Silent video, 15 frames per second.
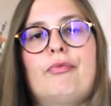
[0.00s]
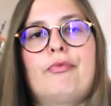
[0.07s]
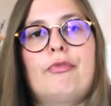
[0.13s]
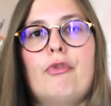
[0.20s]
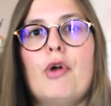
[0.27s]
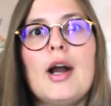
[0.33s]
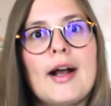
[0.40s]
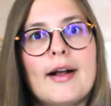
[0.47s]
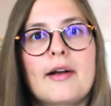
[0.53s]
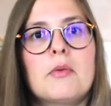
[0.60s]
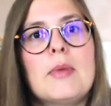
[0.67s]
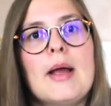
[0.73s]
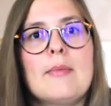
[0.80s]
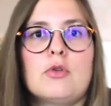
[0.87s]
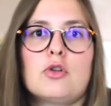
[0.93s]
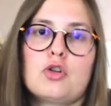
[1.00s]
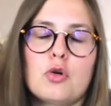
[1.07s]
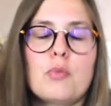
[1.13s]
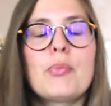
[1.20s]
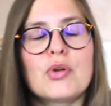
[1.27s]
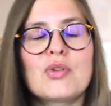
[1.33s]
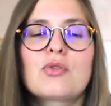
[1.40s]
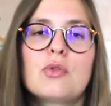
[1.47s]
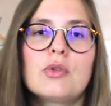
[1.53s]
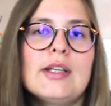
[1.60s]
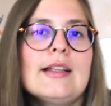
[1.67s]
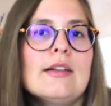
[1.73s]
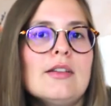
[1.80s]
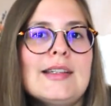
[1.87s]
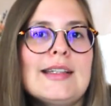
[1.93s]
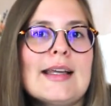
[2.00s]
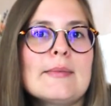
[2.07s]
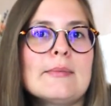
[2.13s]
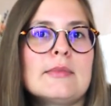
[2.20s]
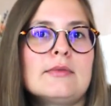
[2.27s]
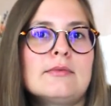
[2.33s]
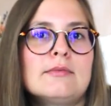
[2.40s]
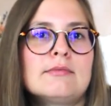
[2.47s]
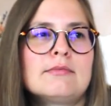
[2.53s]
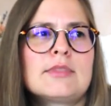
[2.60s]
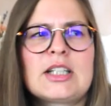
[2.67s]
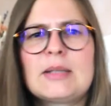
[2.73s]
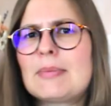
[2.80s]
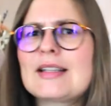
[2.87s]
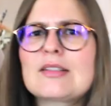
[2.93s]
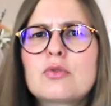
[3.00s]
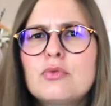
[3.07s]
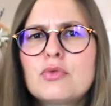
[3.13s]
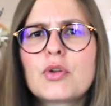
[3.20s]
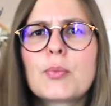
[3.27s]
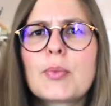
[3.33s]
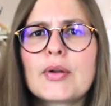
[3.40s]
Voilà quand même, je pense qu'on est dans le thème. Je sais pas ce que vous en